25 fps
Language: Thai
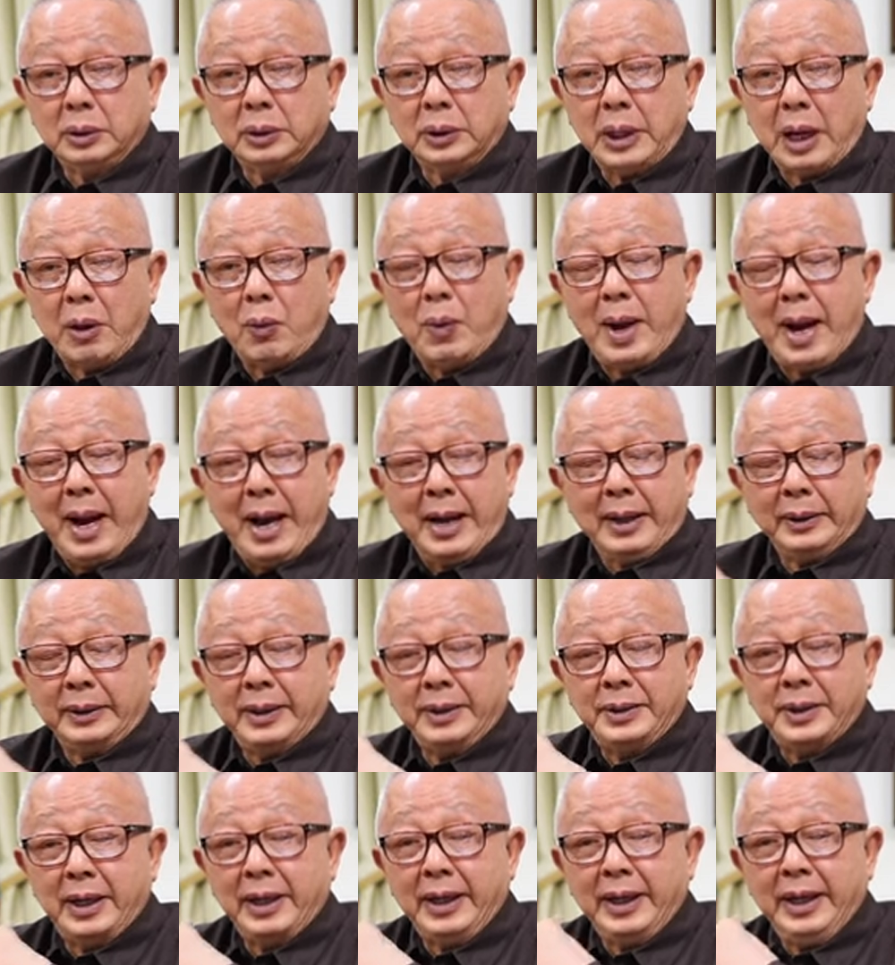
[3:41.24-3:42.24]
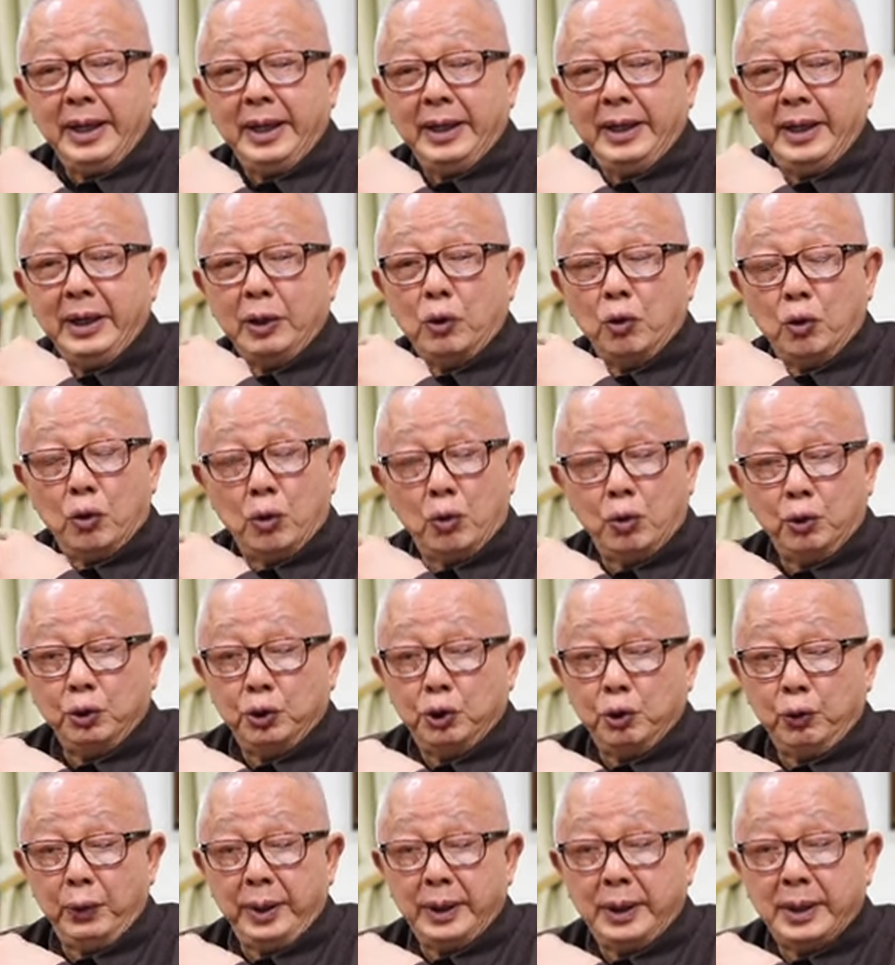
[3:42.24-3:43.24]
แต่ว่าทฤษฎีที่กลัวคุณ
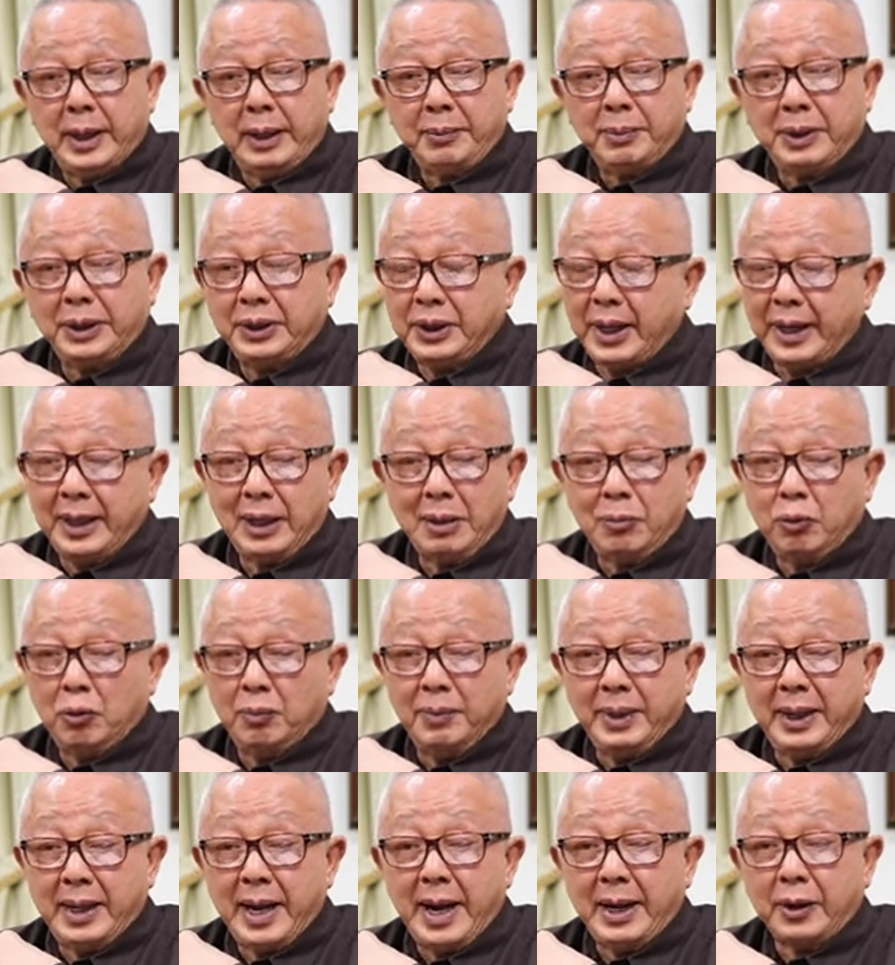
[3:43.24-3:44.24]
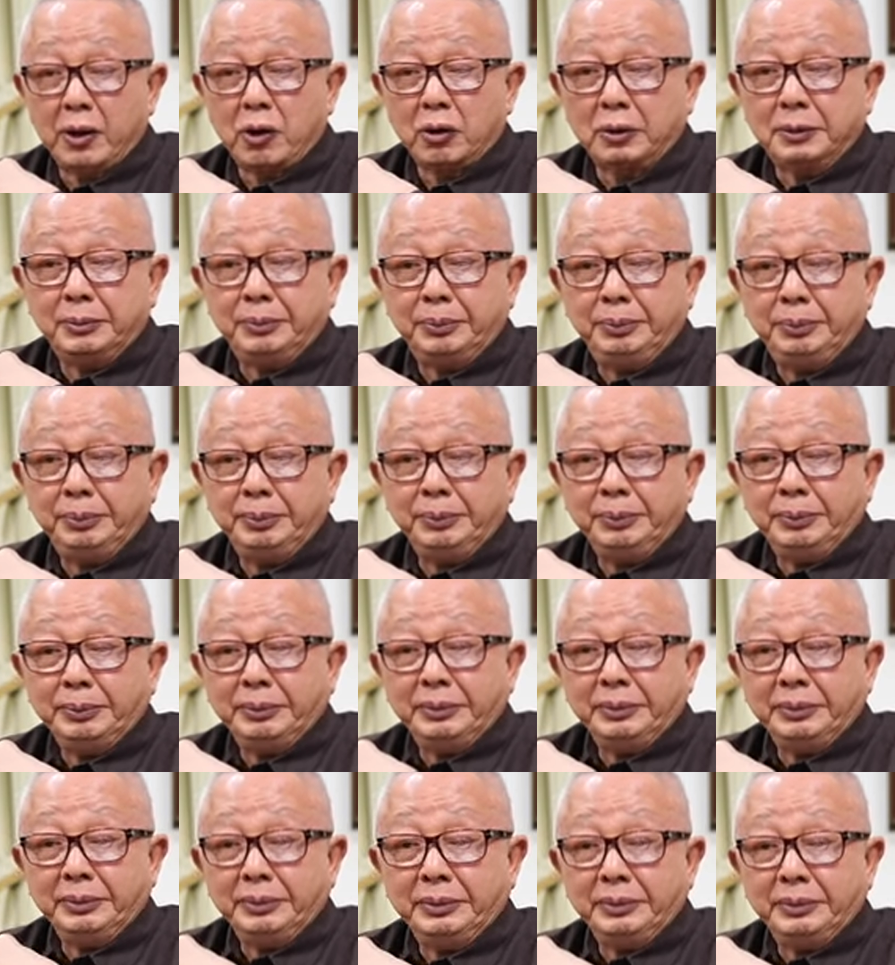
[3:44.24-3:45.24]
ชีวิตนั้นมาใช้กับผมไม่ได้หรอก
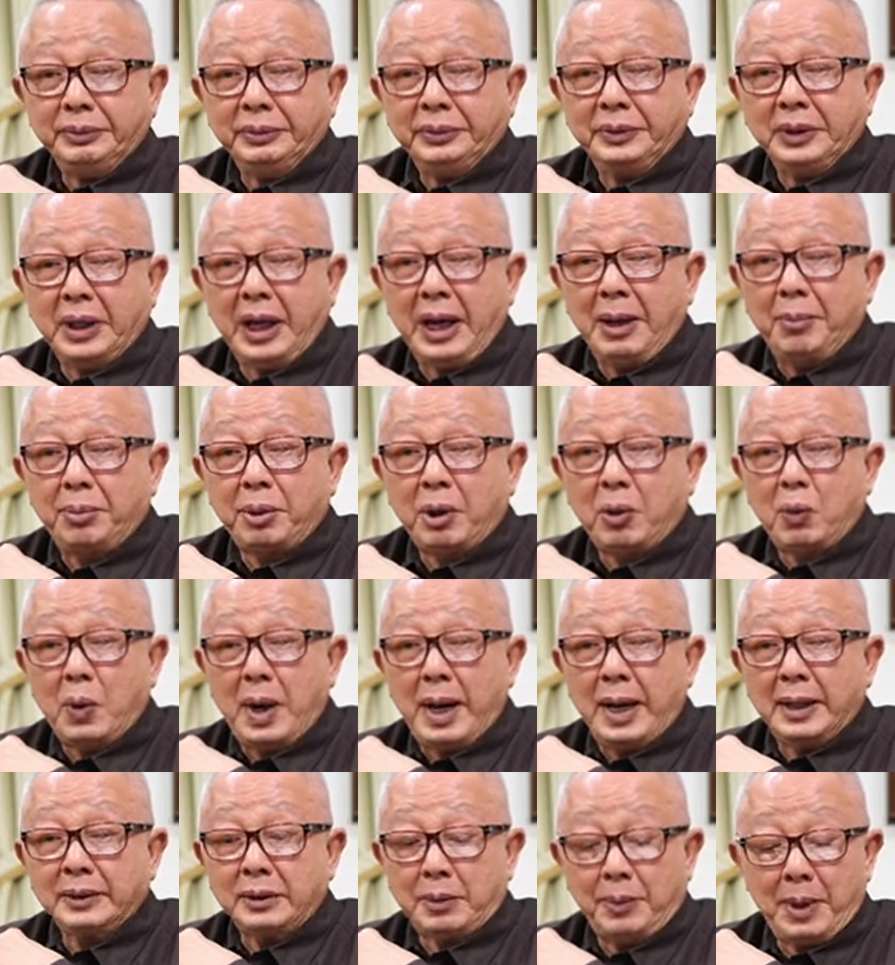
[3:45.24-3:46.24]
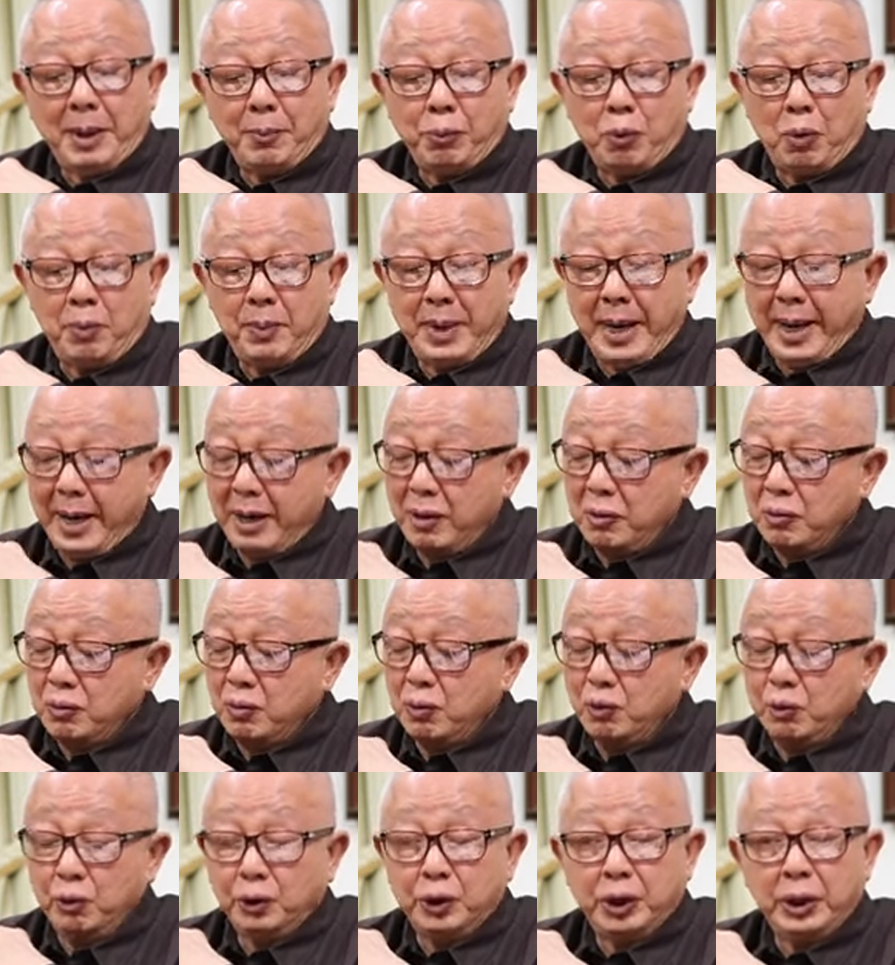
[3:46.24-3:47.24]
นะเพราะว่าสำหรับผมแล้ว
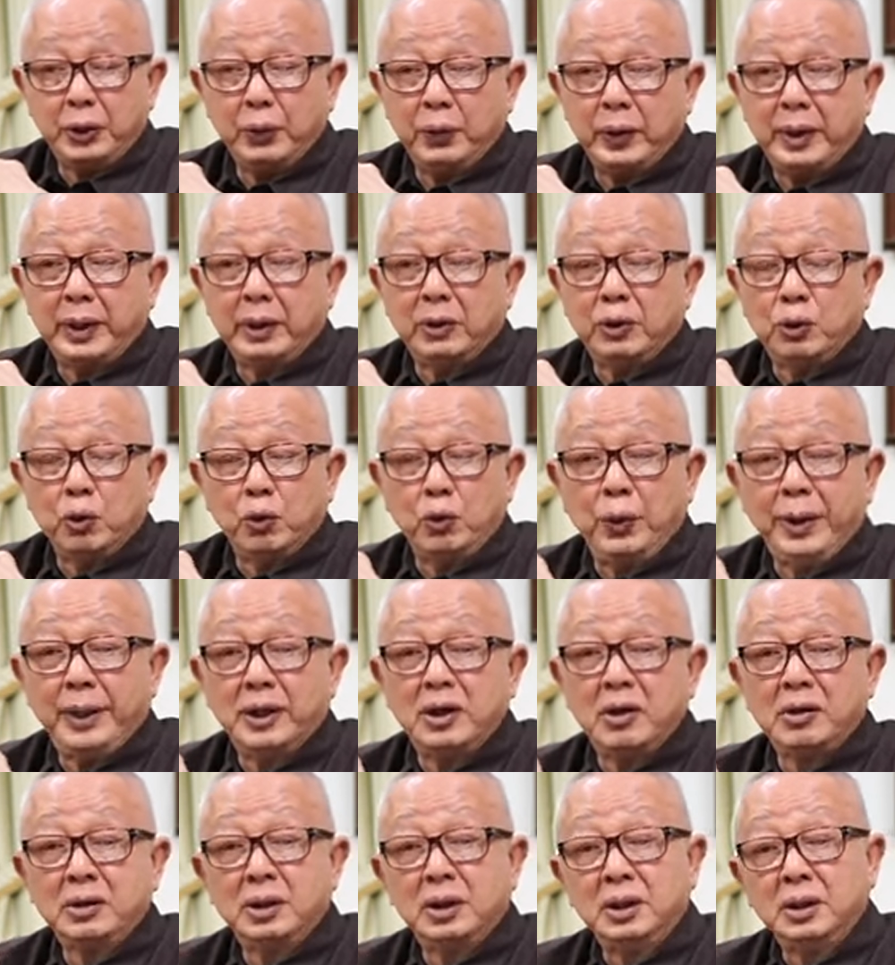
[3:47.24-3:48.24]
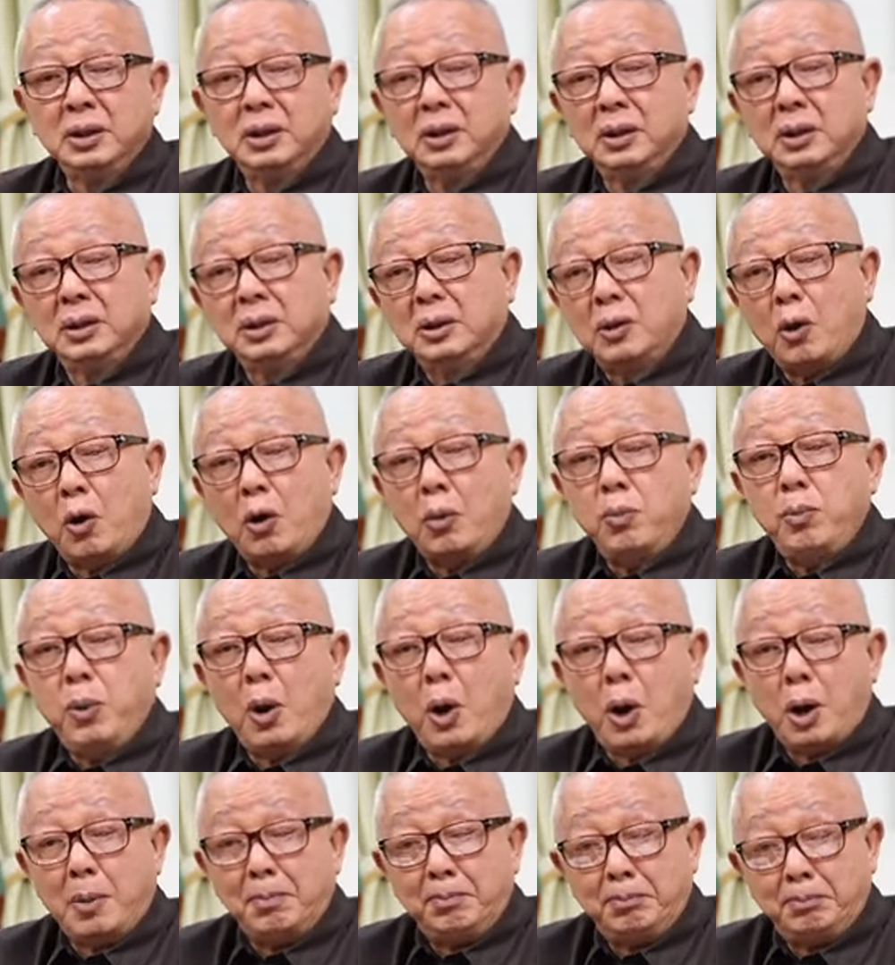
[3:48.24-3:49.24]
คุณชีวิตชูวิตก็คือของปล
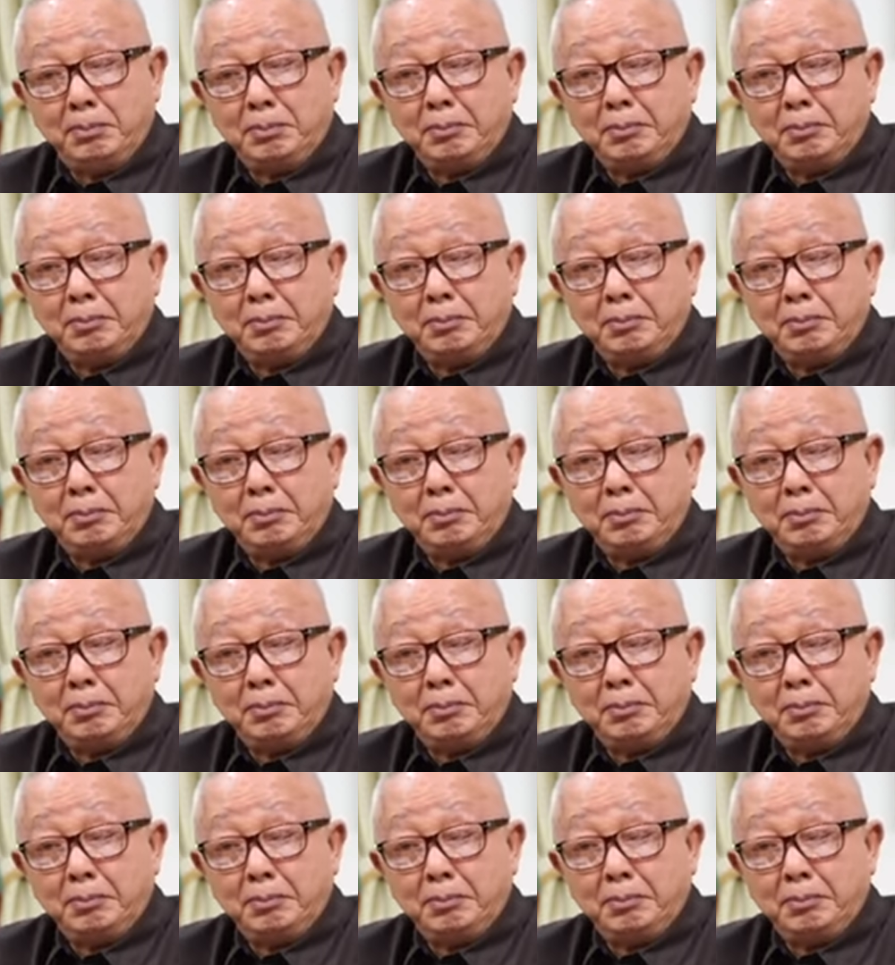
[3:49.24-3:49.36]
อม